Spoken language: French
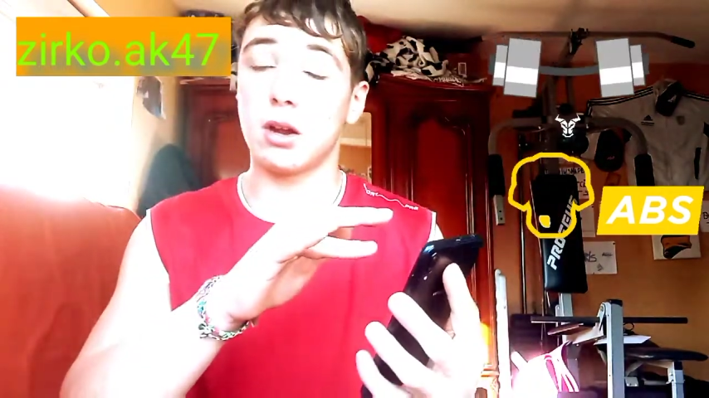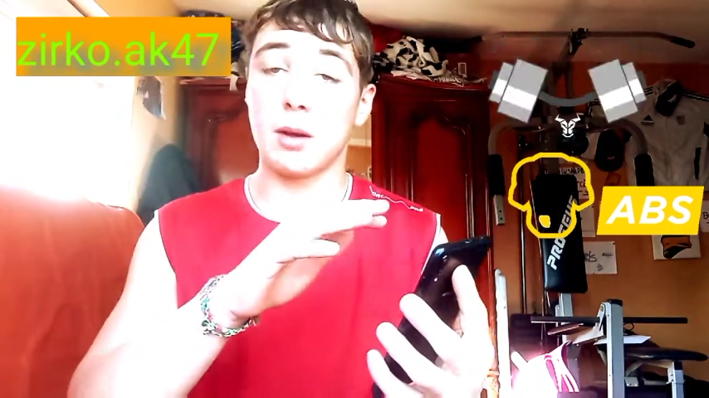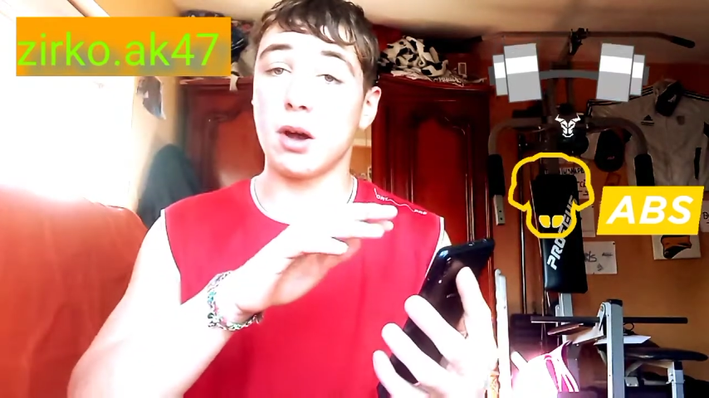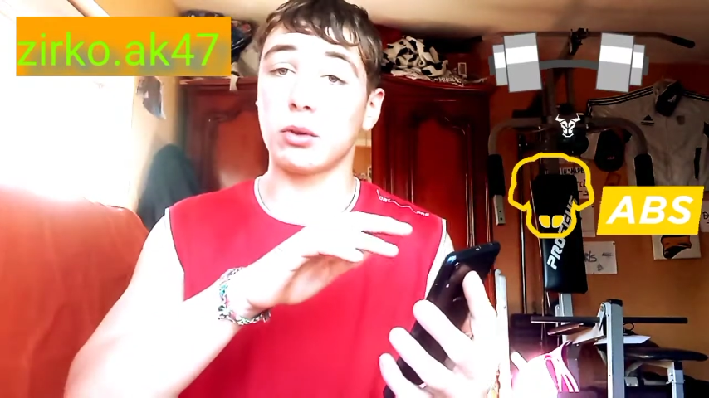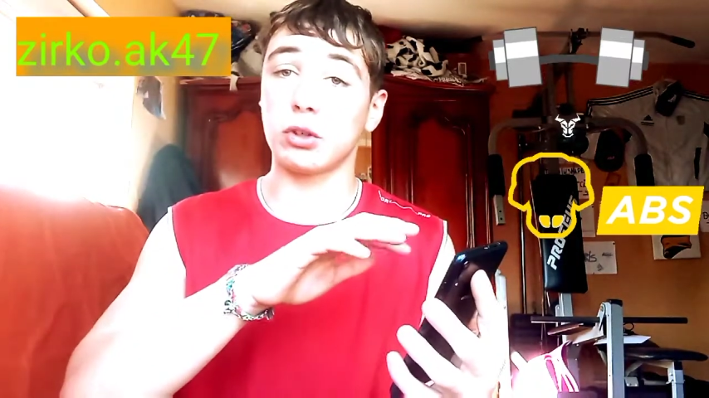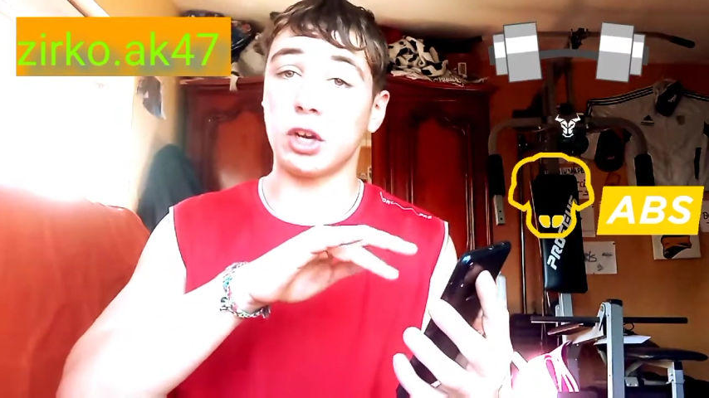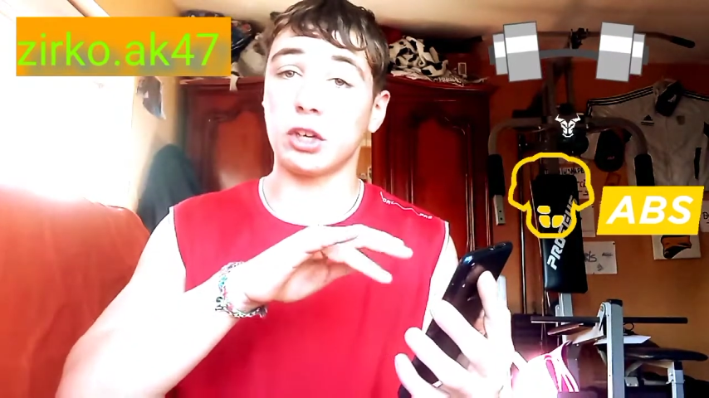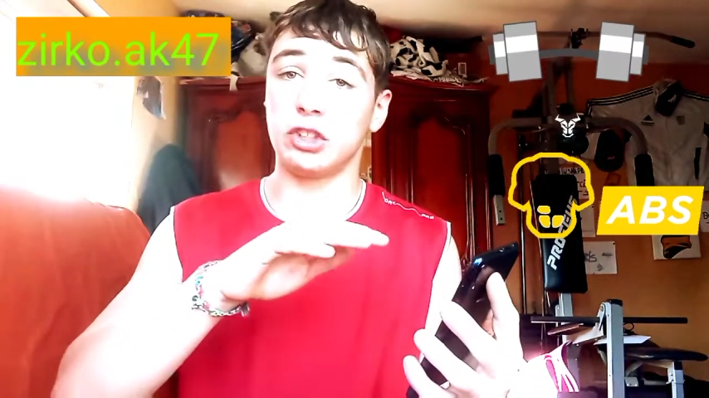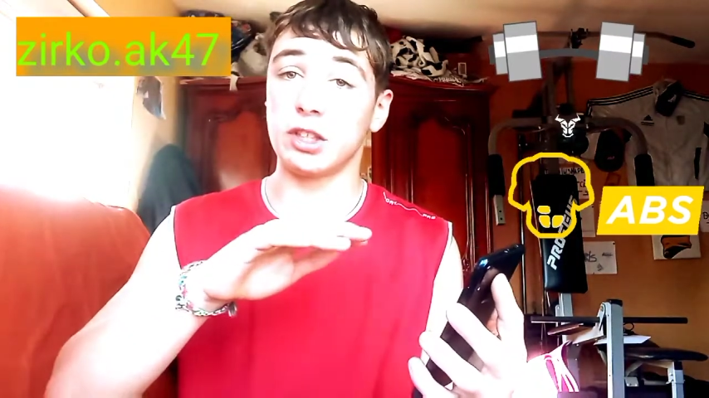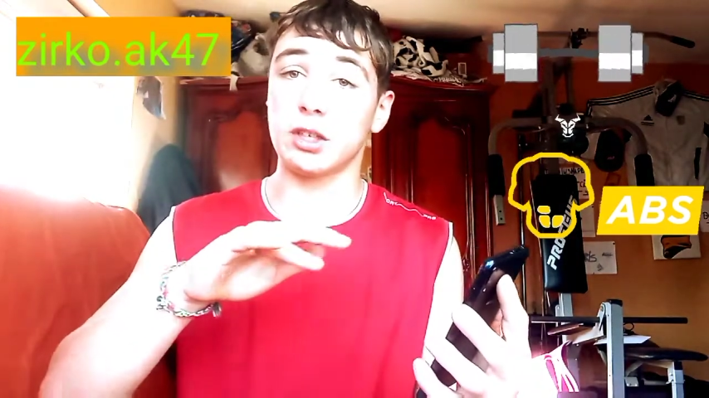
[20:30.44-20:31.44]
vous allez dans la barre de
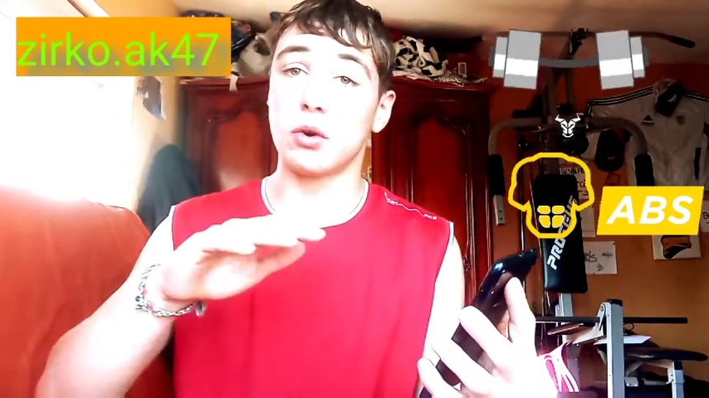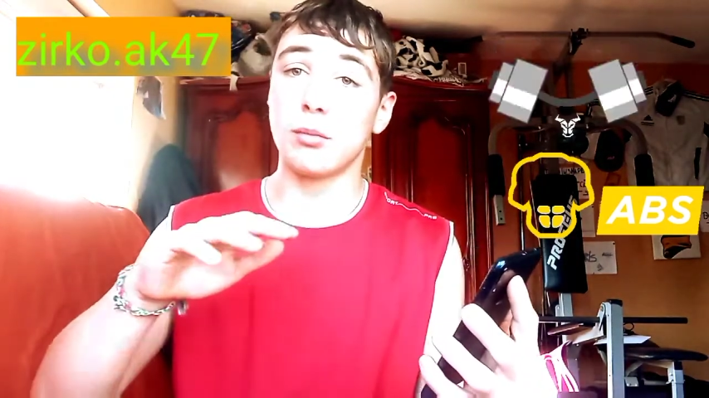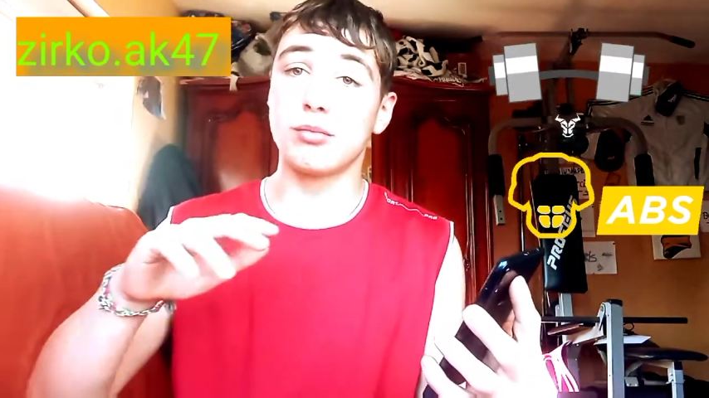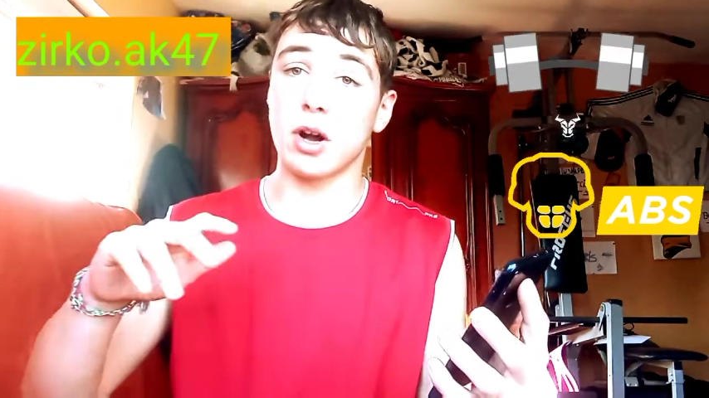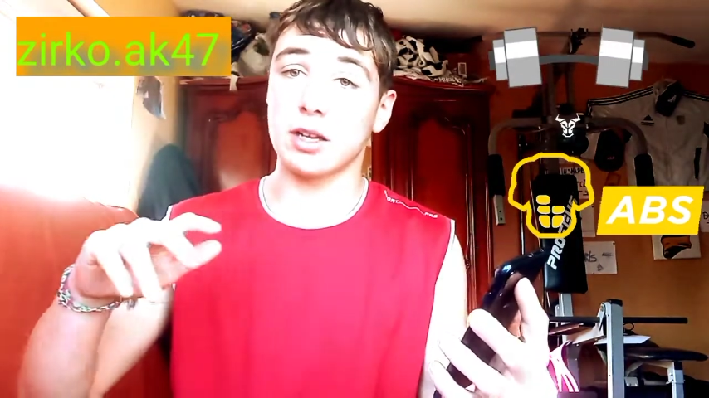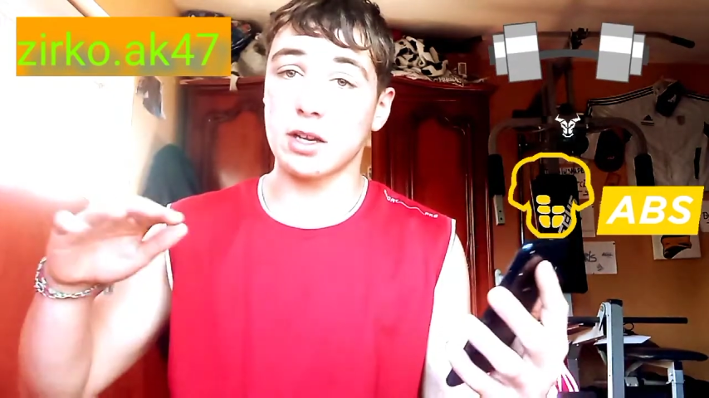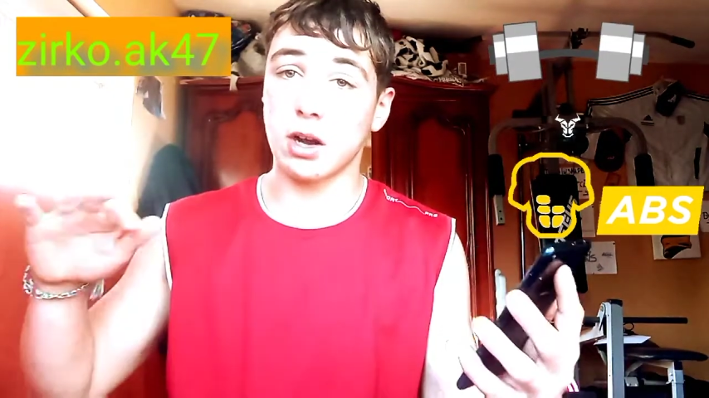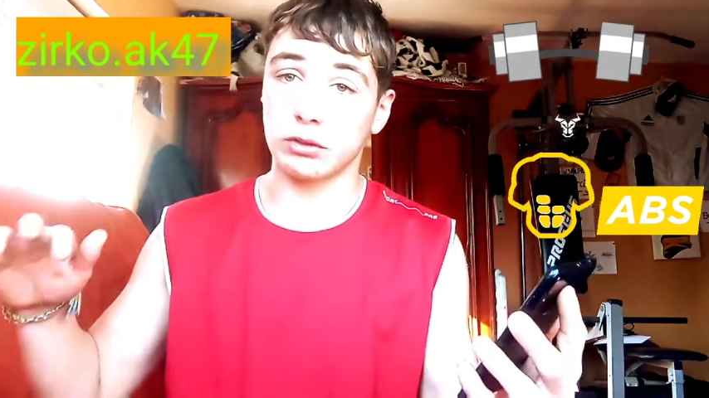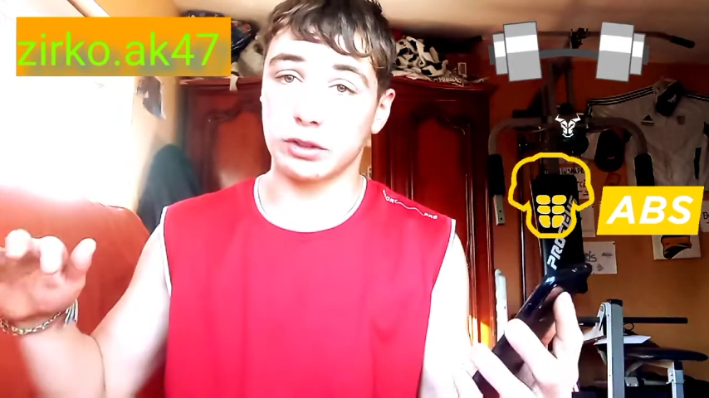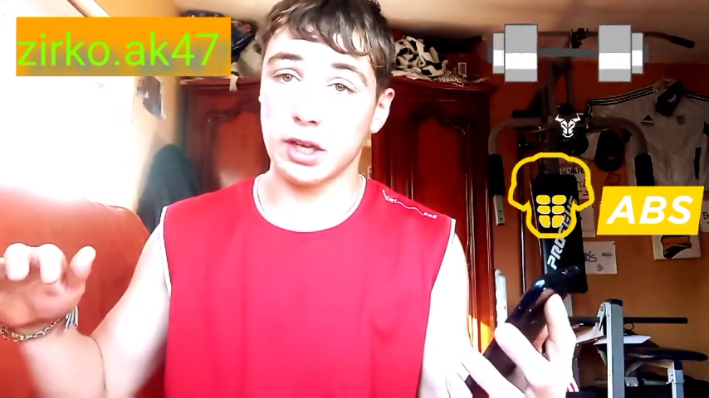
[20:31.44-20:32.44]
recherche
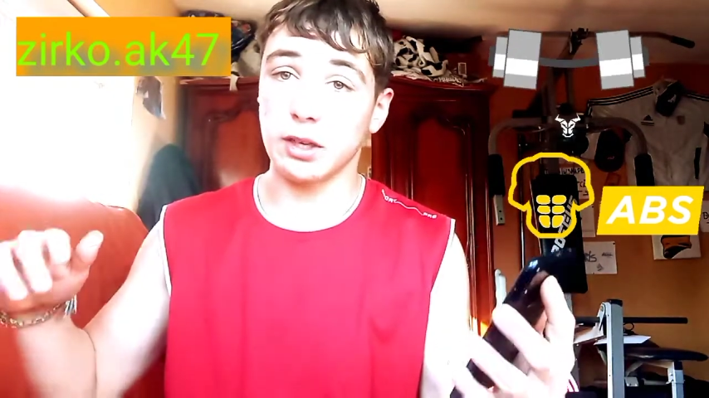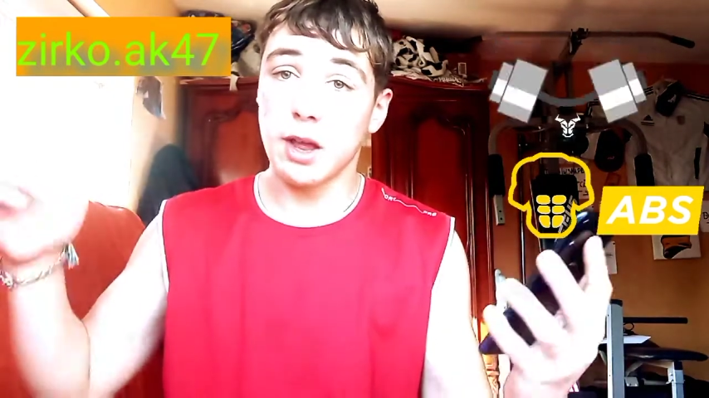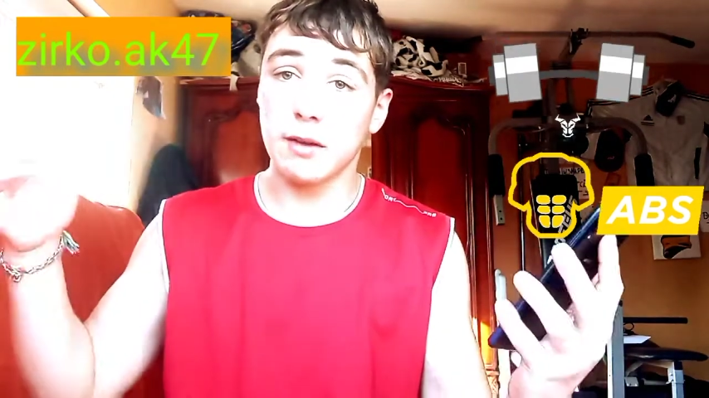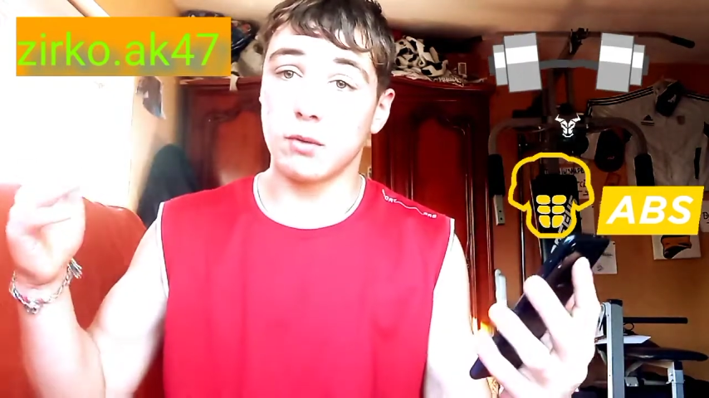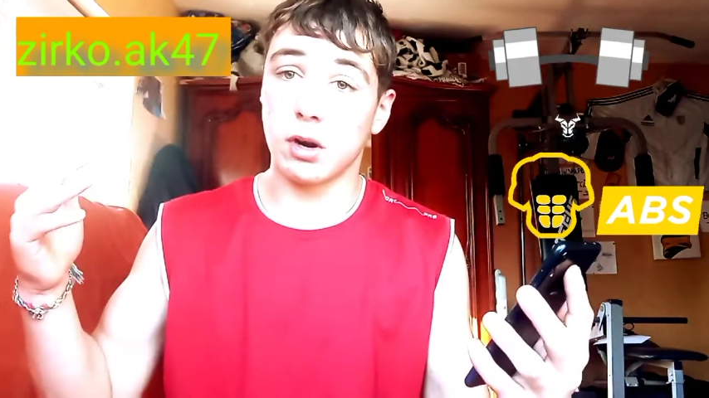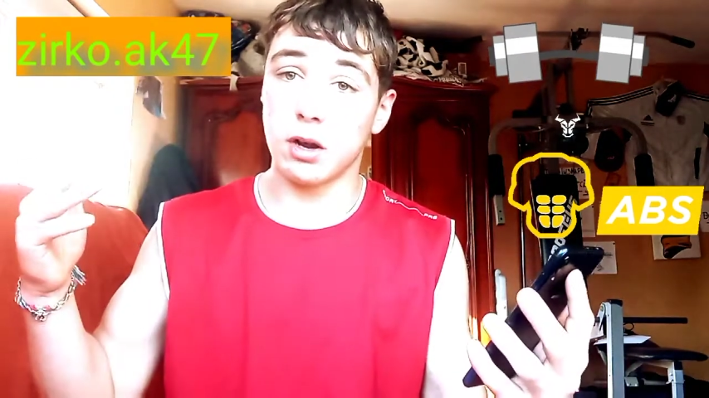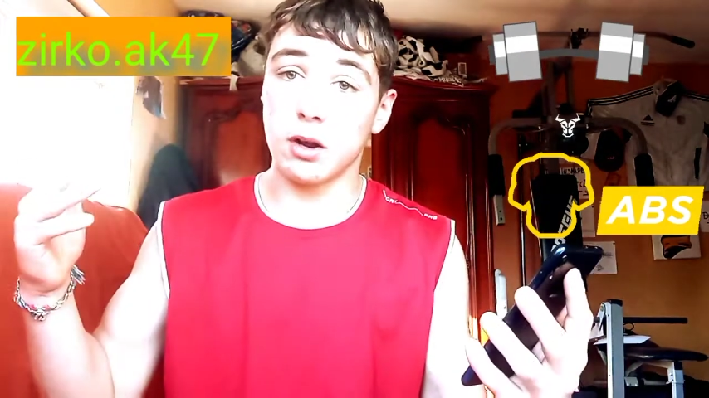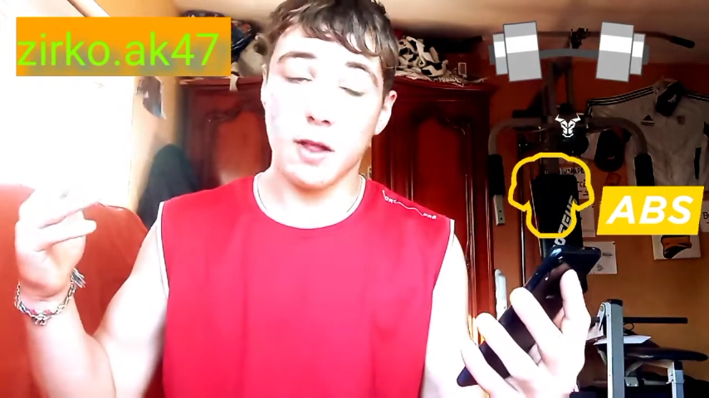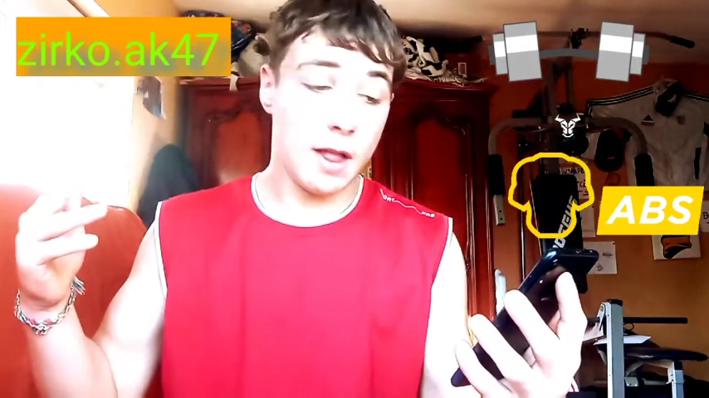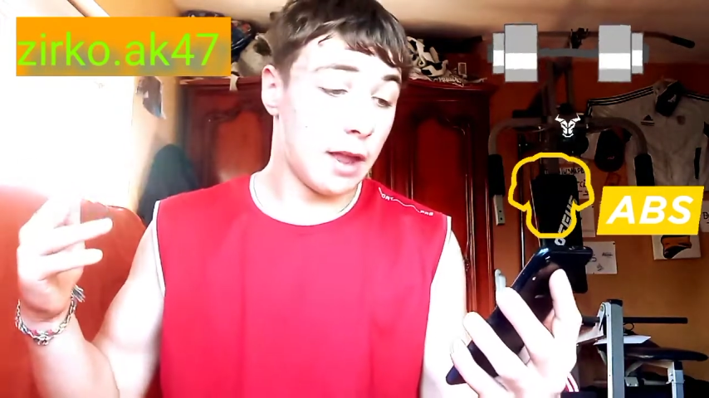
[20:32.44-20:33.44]
zirco.k47,
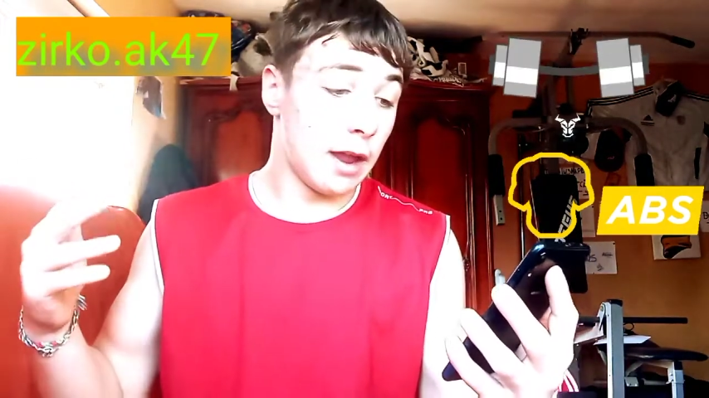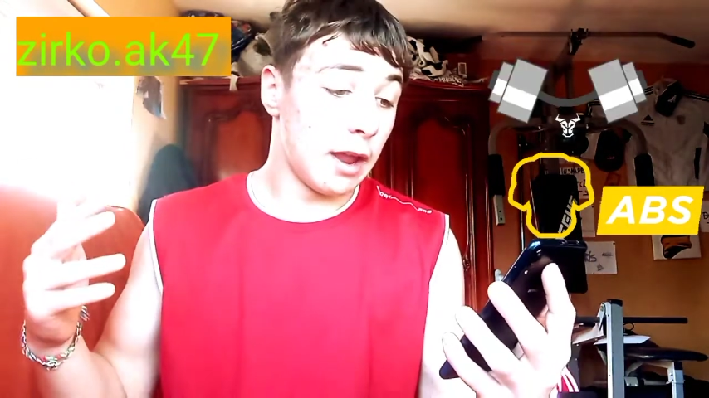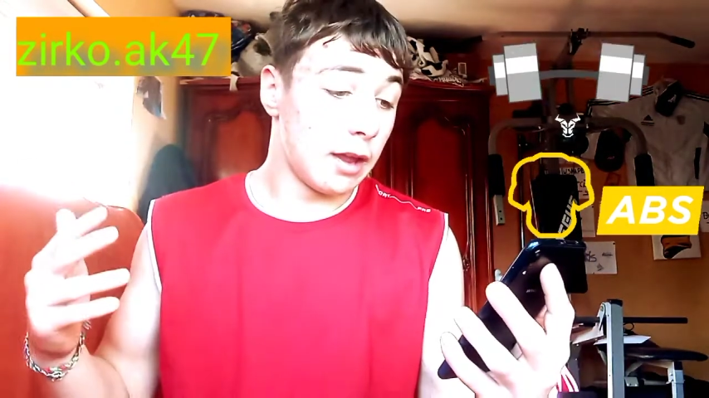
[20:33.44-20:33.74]
voilà.